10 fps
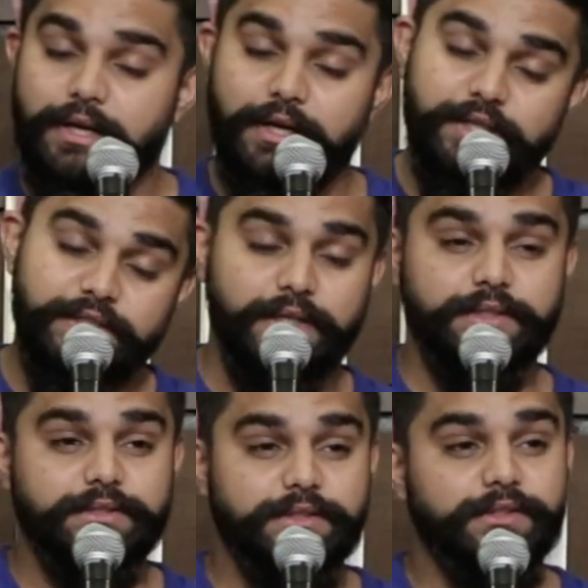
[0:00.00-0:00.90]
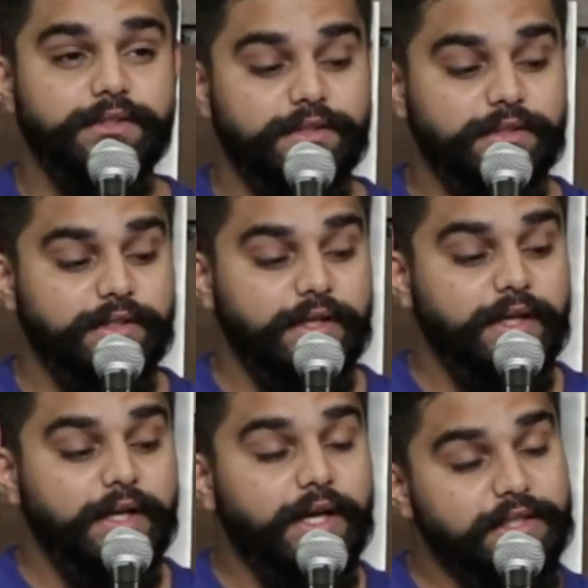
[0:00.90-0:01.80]
हर शख्स
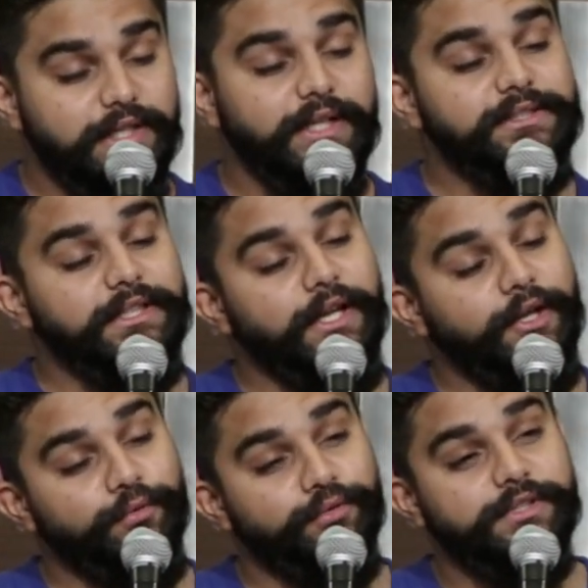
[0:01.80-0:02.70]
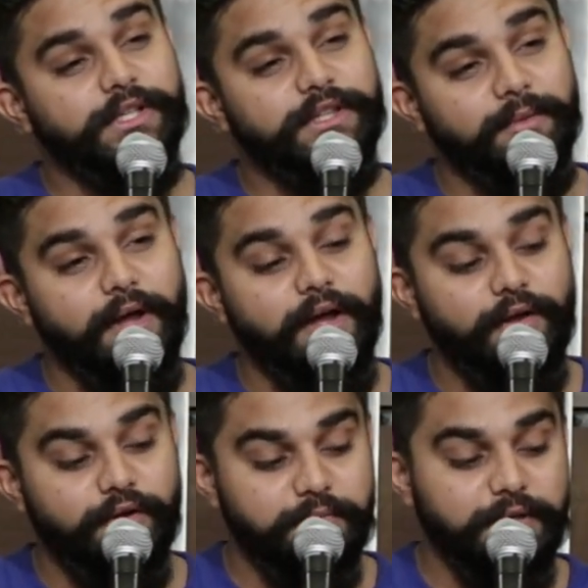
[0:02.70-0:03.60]
हर शख्स है रूह से
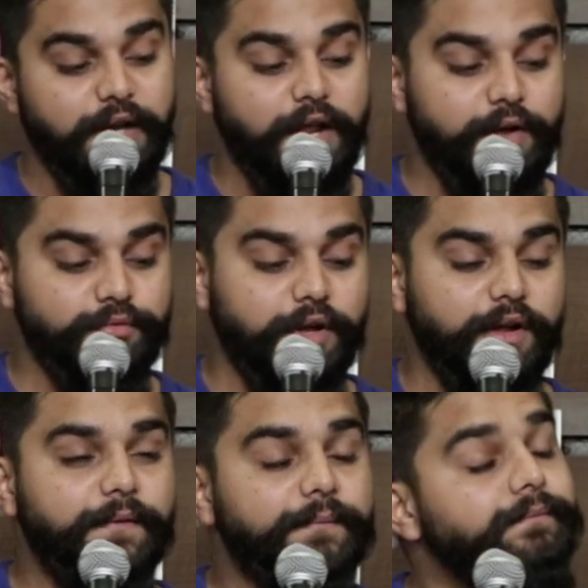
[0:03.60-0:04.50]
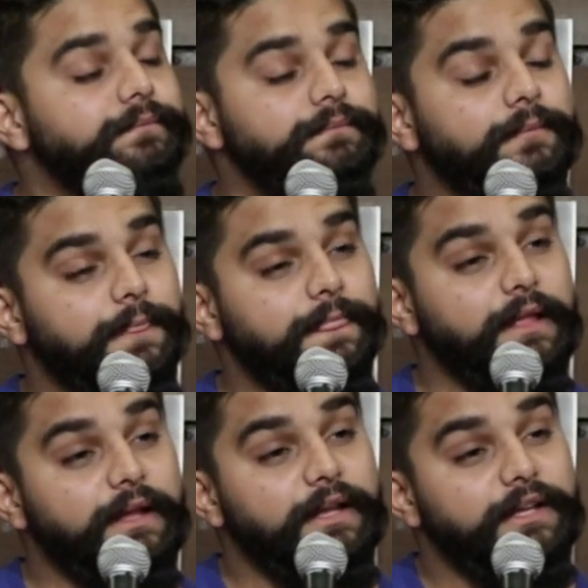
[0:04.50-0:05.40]
तबाह और बिखरा हुआ
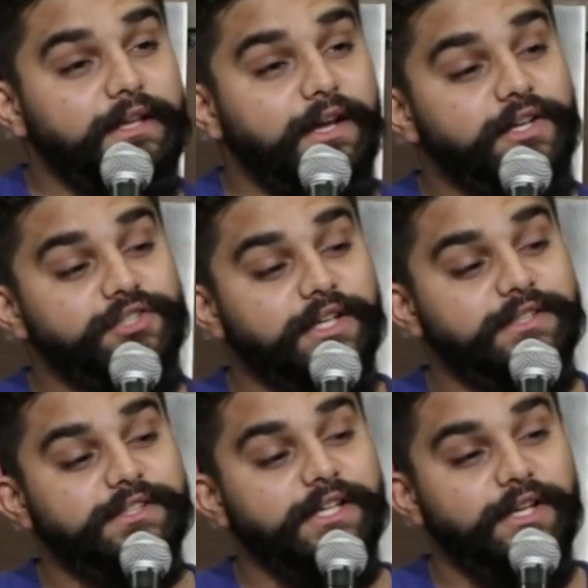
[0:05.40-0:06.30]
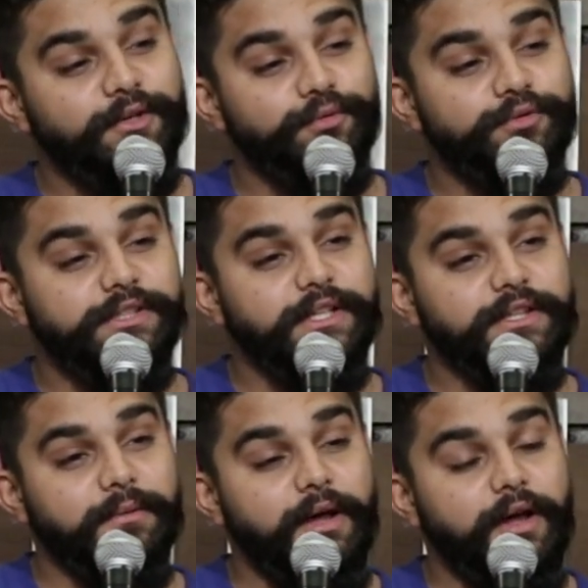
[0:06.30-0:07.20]
कि हर शख्स है रूह से
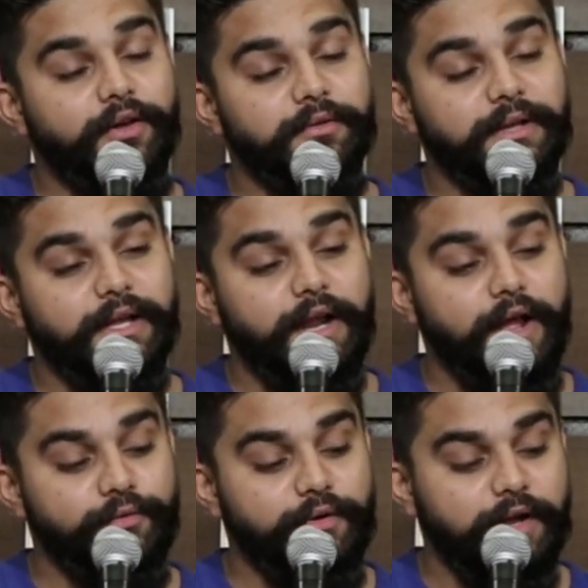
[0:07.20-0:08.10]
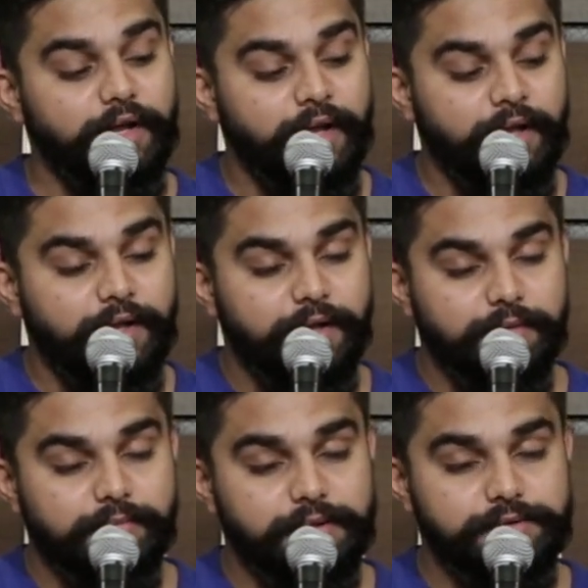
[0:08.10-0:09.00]
तबाह और बिखरा हुआ
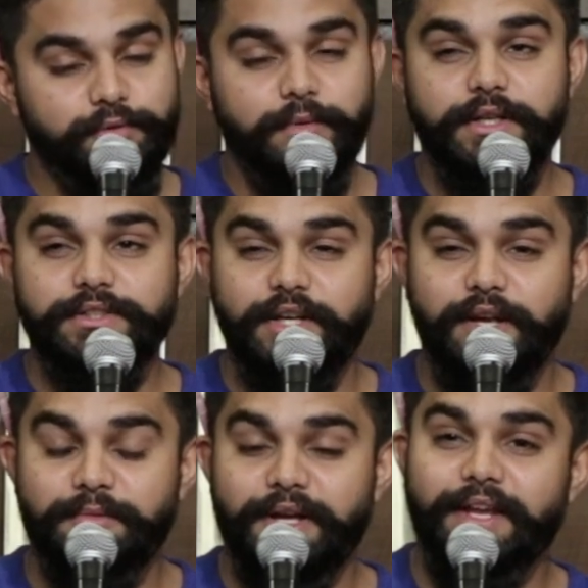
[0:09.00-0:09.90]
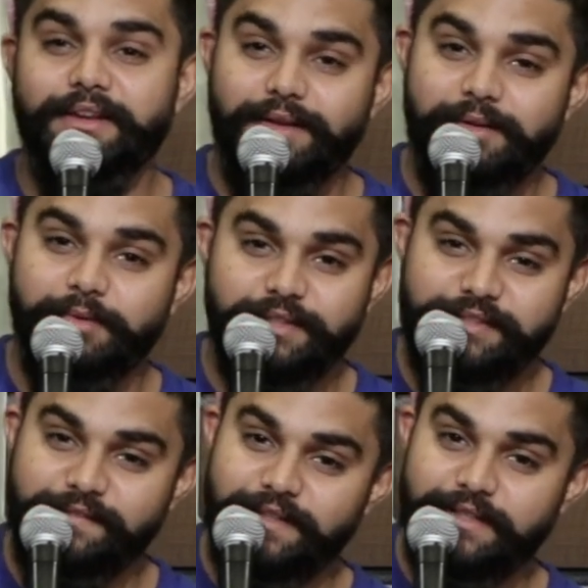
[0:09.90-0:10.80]
बस सुबह शाम आईने में
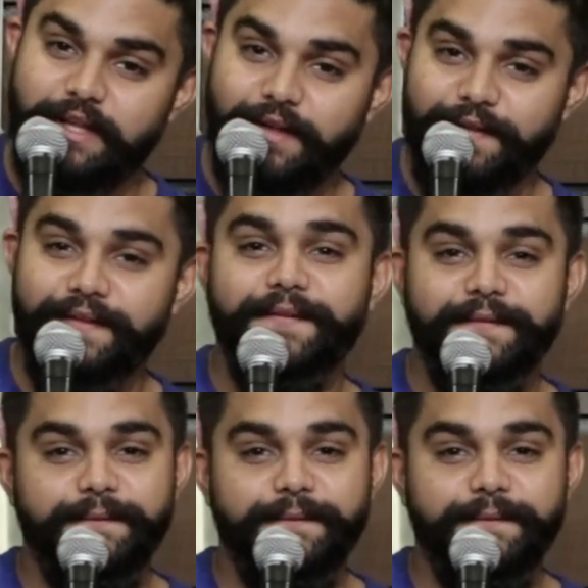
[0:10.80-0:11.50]
संवरता है